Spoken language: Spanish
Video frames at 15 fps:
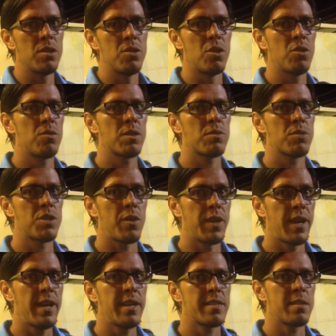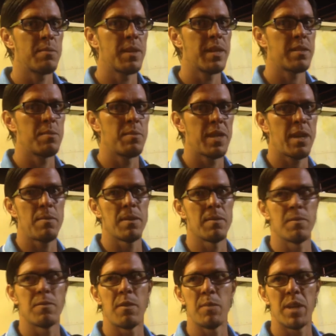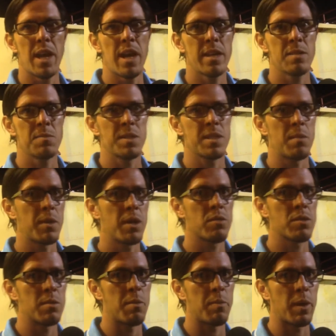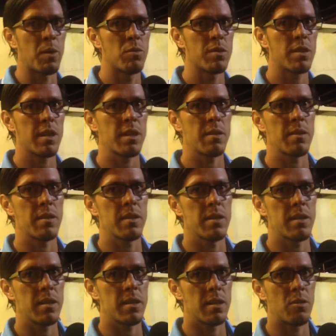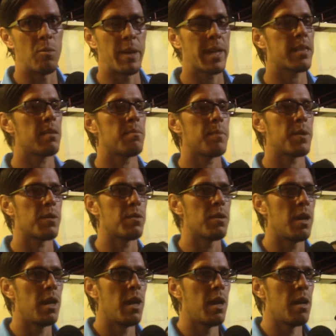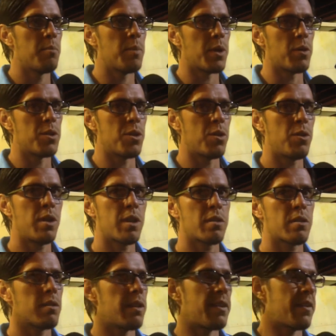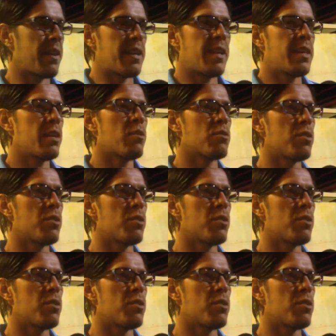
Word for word: yo no he escuchado nada, sí me, llaman mis familiares, mis amigos y me preguntan y, comentan, pero, pero yo en realidad digo,